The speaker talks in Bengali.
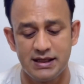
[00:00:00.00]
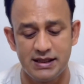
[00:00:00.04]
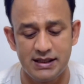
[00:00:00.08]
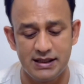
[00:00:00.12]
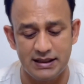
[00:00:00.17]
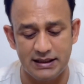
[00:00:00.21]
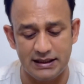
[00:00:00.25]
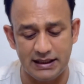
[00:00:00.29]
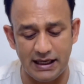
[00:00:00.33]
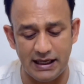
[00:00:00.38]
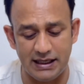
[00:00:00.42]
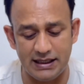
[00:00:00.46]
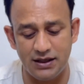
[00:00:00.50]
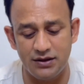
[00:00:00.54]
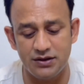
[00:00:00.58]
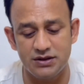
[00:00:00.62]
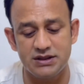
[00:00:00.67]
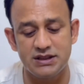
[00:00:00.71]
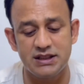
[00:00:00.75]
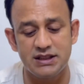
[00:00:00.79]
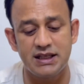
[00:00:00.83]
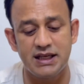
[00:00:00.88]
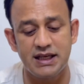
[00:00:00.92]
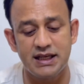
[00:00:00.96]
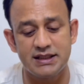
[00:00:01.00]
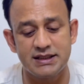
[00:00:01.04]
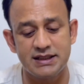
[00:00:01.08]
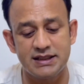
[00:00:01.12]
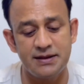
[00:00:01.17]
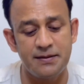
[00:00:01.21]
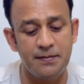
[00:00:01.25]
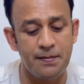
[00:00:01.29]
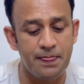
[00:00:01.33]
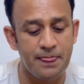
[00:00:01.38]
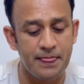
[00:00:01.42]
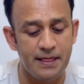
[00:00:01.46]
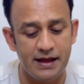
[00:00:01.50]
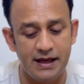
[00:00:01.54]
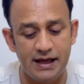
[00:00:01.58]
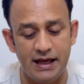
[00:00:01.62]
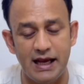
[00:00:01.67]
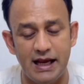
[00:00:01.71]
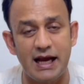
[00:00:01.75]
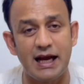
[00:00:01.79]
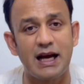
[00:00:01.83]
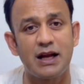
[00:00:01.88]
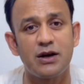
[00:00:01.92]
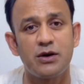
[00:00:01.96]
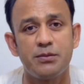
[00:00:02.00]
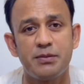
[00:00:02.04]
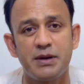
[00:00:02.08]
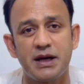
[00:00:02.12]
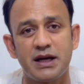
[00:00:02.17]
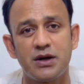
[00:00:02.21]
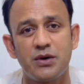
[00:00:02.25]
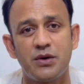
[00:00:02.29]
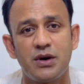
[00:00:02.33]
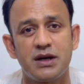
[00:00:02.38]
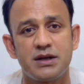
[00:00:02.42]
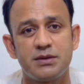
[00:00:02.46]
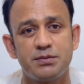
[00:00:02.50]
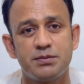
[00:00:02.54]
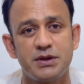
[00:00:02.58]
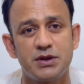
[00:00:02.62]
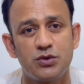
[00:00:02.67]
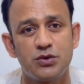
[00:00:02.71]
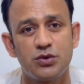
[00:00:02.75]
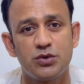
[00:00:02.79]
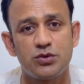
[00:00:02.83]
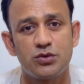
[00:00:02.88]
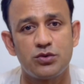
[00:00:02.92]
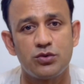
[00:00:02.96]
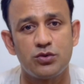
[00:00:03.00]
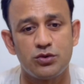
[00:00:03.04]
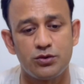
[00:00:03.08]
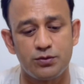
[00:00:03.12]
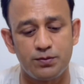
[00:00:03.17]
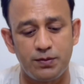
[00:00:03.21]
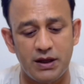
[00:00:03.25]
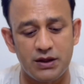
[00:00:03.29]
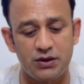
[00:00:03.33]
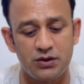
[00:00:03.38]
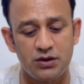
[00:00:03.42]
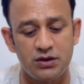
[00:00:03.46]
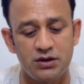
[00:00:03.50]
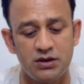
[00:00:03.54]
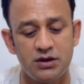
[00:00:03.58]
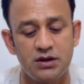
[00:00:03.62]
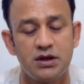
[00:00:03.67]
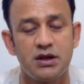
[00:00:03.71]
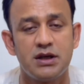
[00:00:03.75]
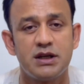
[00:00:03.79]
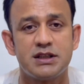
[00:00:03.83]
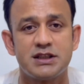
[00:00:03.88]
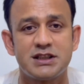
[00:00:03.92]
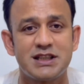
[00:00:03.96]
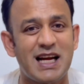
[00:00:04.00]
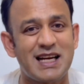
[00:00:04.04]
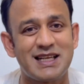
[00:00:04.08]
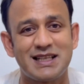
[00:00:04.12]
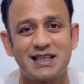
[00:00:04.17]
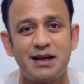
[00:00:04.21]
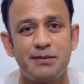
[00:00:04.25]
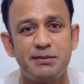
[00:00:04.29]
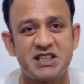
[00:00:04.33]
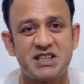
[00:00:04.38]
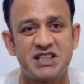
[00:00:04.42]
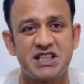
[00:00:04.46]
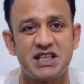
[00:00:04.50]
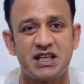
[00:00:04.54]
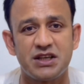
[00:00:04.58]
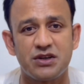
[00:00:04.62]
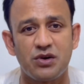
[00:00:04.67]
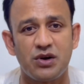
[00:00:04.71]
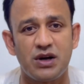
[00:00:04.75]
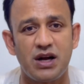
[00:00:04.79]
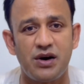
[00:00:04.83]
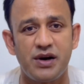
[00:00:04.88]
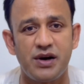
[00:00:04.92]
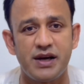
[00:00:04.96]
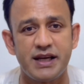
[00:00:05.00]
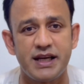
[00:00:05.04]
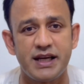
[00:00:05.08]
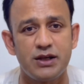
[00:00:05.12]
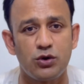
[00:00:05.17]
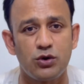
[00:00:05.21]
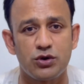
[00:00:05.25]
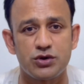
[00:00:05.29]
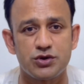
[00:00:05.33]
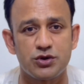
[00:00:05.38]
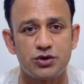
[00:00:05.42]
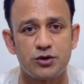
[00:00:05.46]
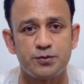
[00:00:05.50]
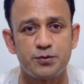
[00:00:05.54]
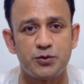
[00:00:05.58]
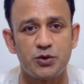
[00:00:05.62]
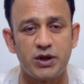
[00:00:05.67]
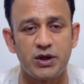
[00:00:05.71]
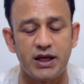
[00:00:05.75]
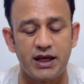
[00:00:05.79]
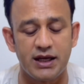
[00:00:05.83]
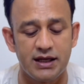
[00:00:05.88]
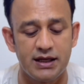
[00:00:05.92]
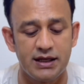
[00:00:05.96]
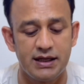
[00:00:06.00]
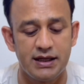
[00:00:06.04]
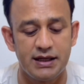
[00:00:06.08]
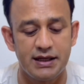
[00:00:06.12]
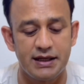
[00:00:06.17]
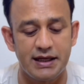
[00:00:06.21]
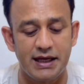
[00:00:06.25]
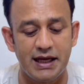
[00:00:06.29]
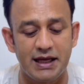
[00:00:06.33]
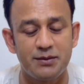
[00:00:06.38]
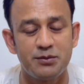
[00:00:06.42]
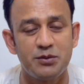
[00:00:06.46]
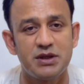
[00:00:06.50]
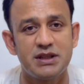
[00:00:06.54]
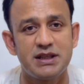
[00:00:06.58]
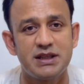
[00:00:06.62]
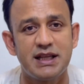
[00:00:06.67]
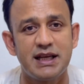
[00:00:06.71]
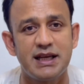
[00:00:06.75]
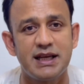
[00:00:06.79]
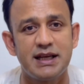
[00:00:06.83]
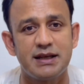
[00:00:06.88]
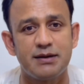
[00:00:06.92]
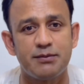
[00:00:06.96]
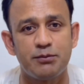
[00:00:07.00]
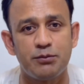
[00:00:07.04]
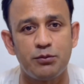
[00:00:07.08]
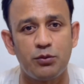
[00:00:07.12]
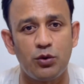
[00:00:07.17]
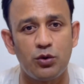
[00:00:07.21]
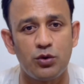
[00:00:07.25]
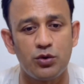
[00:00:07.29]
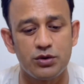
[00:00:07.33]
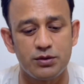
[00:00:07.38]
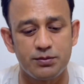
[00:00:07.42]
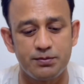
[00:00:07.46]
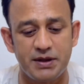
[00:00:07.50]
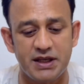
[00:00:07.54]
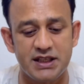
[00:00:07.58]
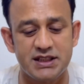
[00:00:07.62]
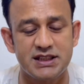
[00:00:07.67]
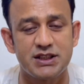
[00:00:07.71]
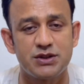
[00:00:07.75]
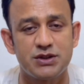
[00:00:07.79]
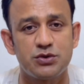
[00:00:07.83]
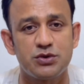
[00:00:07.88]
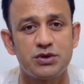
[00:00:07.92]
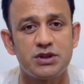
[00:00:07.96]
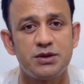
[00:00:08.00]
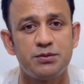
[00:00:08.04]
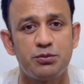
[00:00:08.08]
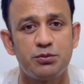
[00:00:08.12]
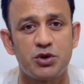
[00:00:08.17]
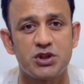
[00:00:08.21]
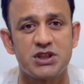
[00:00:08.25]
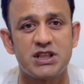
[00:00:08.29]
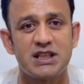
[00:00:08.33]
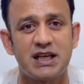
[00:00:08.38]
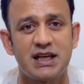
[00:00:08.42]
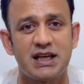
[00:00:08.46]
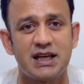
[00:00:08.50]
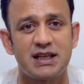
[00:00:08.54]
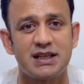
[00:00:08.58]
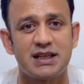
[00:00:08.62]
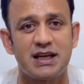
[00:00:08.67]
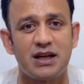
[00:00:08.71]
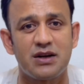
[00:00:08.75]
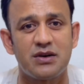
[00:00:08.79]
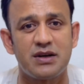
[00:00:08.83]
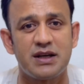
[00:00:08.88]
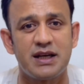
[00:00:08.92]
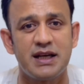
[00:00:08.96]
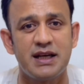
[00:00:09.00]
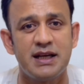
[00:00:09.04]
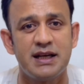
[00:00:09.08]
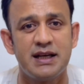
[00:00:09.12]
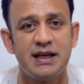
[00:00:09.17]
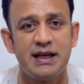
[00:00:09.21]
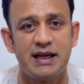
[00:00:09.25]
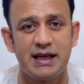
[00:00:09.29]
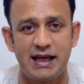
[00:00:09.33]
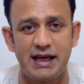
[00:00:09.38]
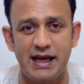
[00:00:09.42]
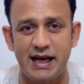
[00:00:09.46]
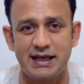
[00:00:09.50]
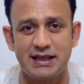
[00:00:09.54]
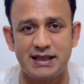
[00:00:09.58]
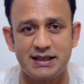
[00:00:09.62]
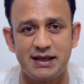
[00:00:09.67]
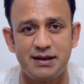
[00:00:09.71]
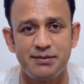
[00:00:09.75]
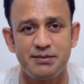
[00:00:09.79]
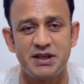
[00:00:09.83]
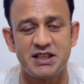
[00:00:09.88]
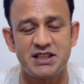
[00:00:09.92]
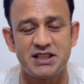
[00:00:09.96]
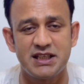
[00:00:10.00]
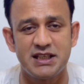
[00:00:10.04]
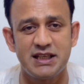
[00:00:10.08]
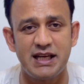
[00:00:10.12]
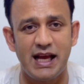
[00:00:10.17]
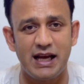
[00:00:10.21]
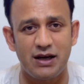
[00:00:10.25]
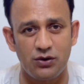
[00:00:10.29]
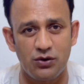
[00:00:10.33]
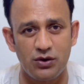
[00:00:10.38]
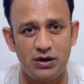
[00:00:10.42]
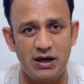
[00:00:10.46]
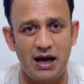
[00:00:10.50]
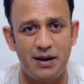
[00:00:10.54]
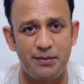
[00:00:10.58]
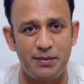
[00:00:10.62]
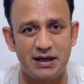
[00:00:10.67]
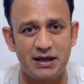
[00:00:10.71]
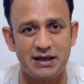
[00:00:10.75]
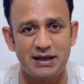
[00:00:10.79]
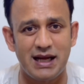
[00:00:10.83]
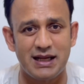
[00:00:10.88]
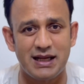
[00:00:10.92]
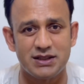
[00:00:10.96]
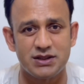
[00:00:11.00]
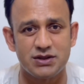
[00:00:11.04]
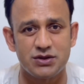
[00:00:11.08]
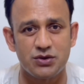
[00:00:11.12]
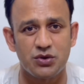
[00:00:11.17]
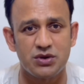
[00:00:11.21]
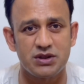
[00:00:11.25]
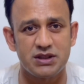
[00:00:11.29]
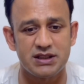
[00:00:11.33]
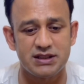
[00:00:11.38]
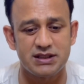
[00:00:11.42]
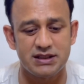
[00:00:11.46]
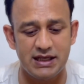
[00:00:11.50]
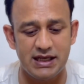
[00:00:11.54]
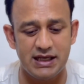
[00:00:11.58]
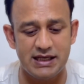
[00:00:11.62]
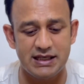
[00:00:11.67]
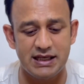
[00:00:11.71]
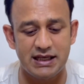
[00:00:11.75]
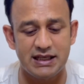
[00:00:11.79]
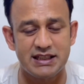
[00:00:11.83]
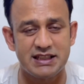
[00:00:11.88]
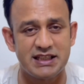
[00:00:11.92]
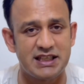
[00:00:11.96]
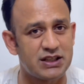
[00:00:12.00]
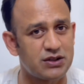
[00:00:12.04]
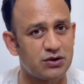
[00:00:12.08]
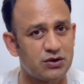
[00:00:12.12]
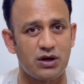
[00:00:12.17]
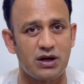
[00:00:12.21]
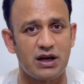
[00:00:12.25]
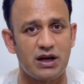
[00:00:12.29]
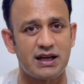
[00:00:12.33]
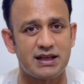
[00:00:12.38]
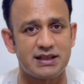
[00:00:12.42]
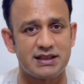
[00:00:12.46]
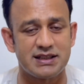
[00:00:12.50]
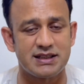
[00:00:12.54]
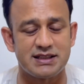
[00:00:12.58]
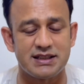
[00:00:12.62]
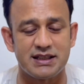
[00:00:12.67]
এটা হচ্ছে গিয়ে যে এগারো মেগাওয়াট বিদ্যুৎ উৎপাদন চারটা মেশিনে করা হয় এই নসরতপুরে এর মধ্যে বহু বেশ কিছুদিন বসে থাকার কারণে একটা মেশিন এখন আবার কাজ করতেছে না এটারে ঠিক করা লাগতেছে